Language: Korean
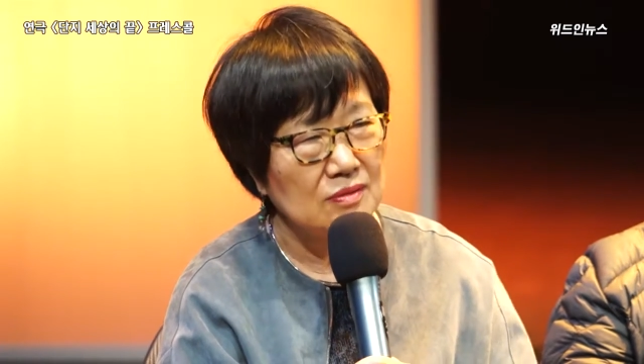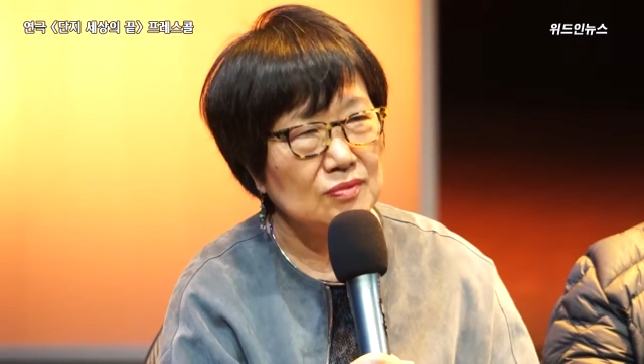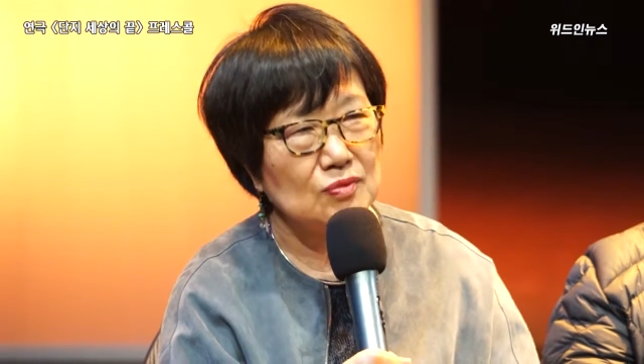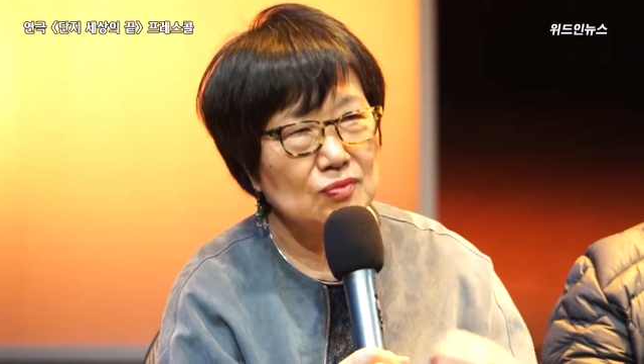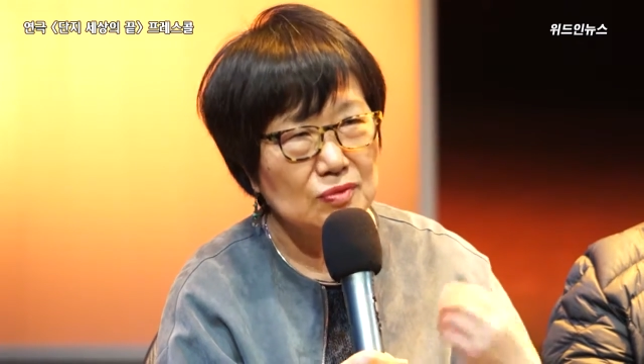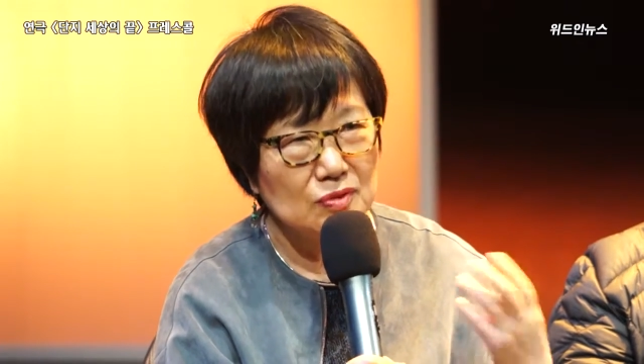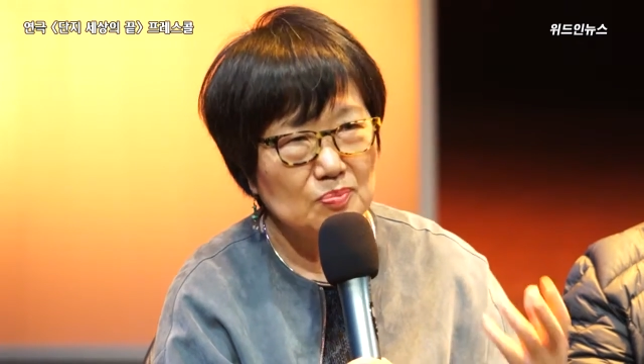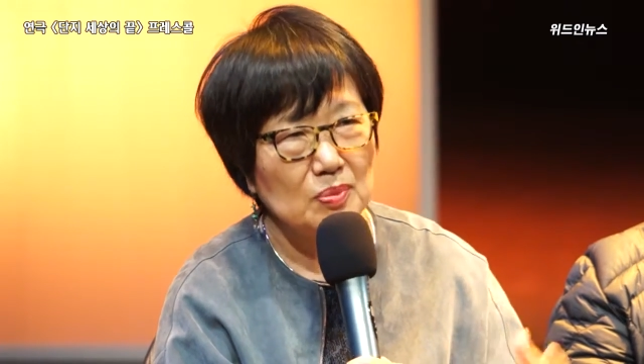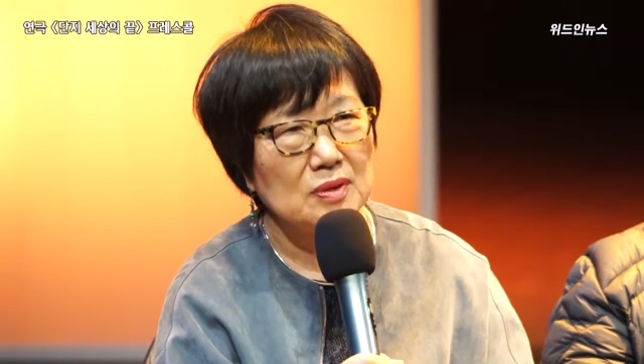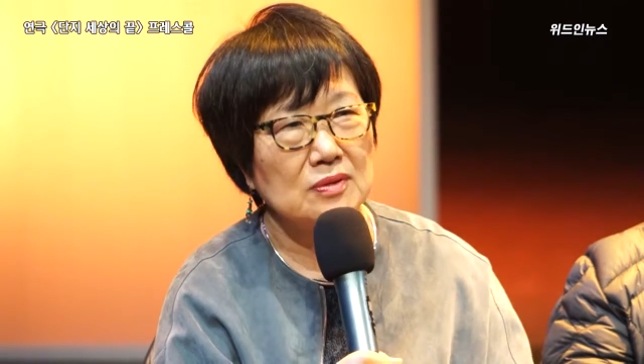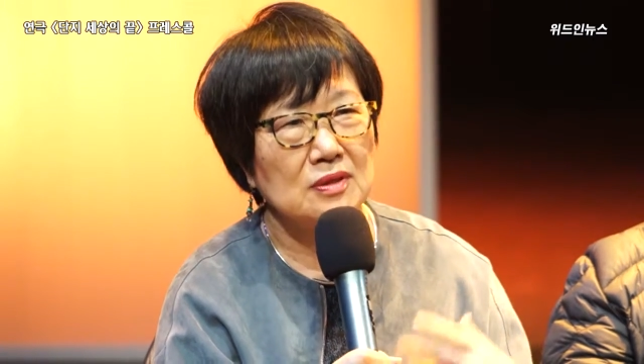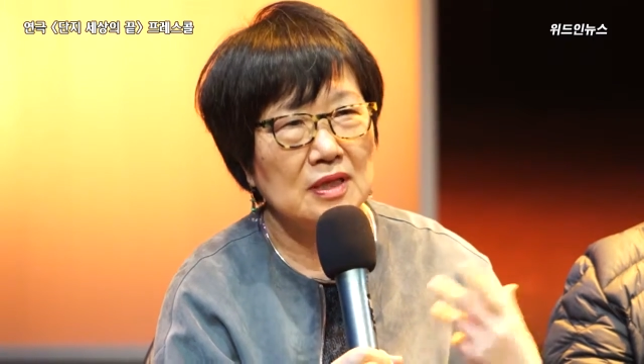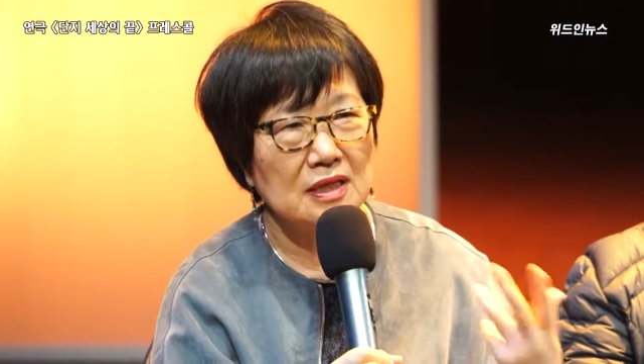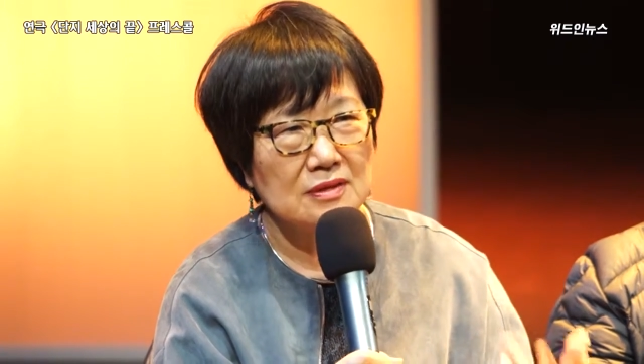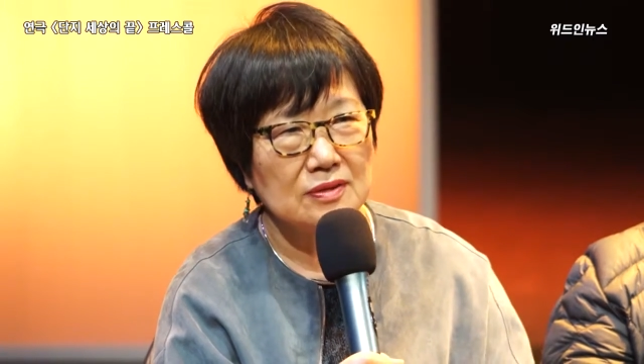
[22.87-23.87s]
수십
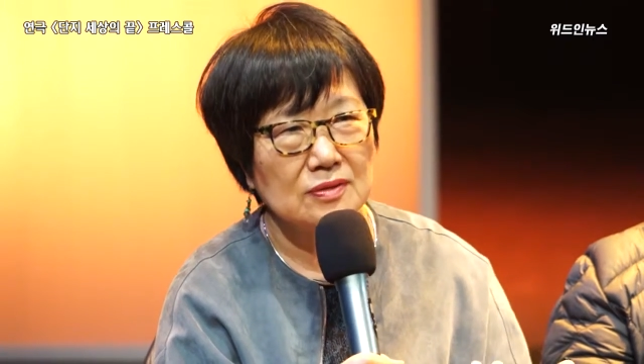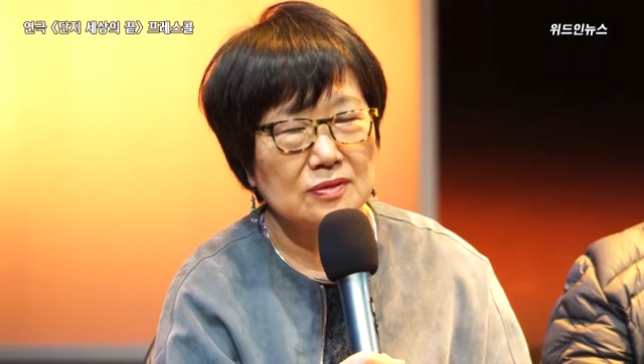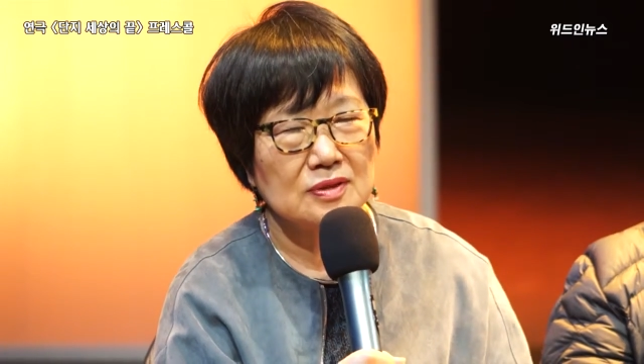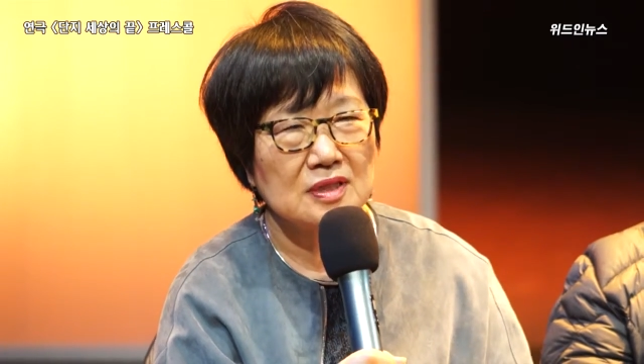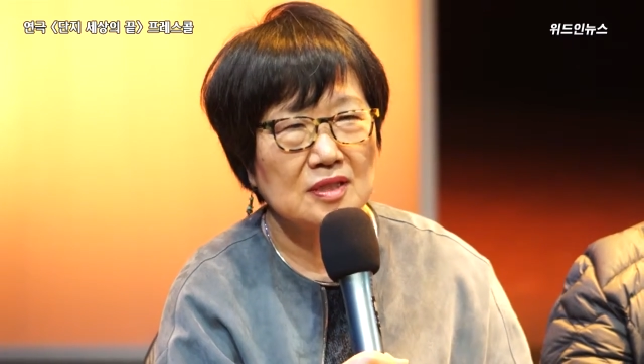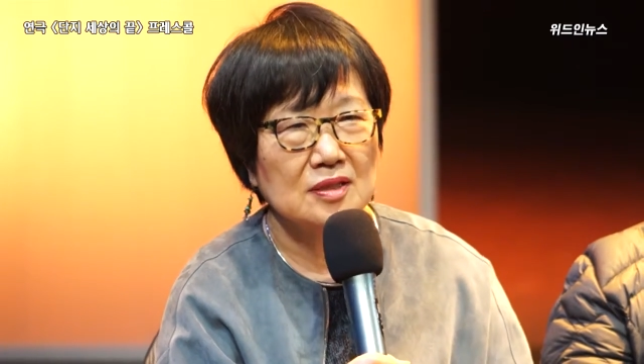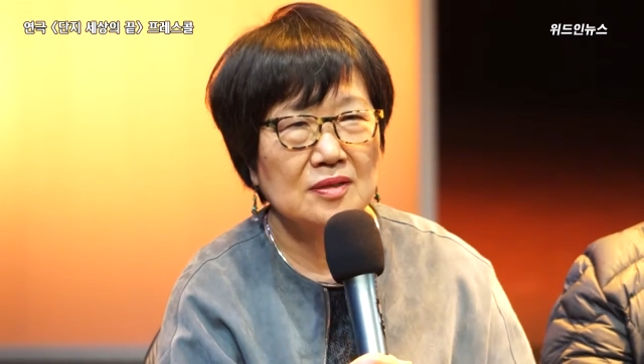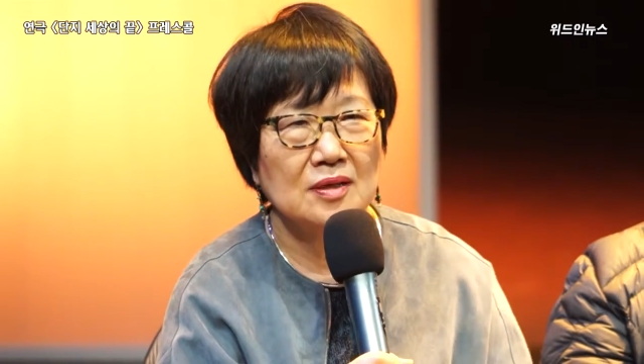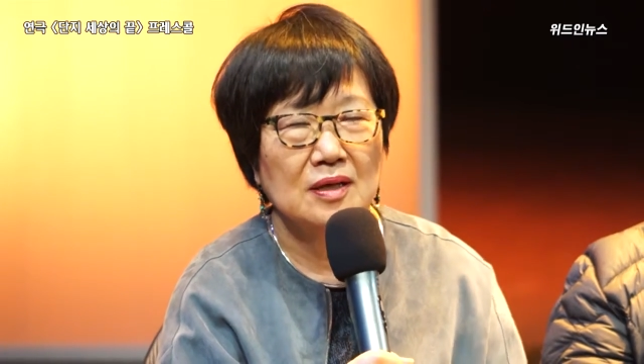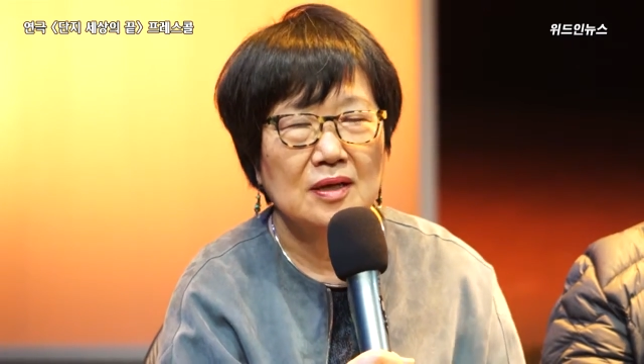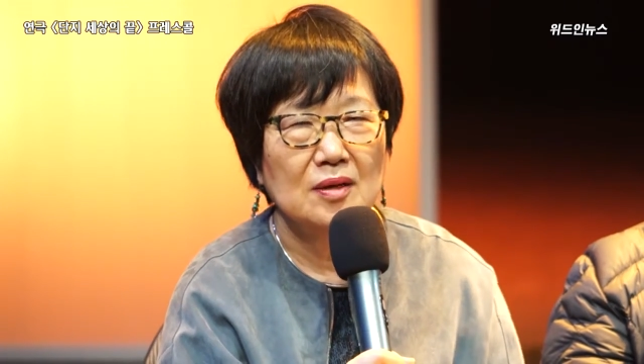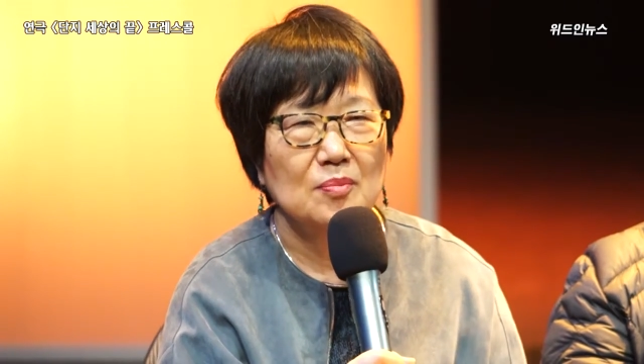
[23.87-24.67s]
번을 해서 그렇게